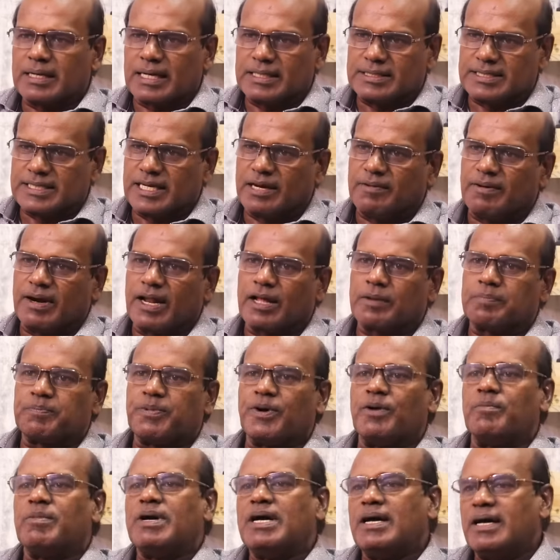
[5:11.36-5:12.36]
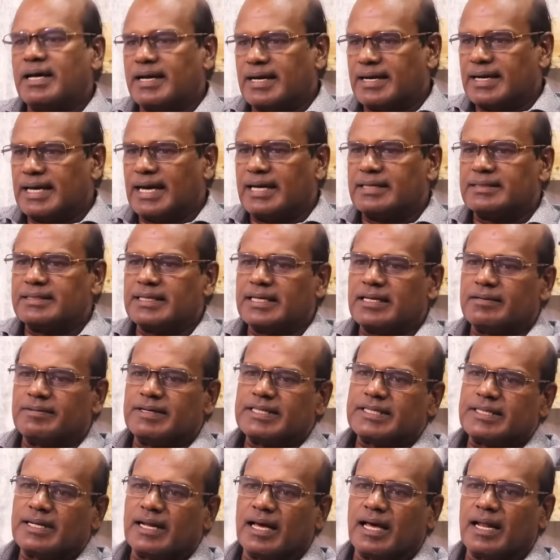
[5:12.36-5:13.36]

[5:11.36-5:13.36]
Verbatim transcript: கட்சியை வளர்ப்போம் ரெண்டாயிரத்தி இருபத்தி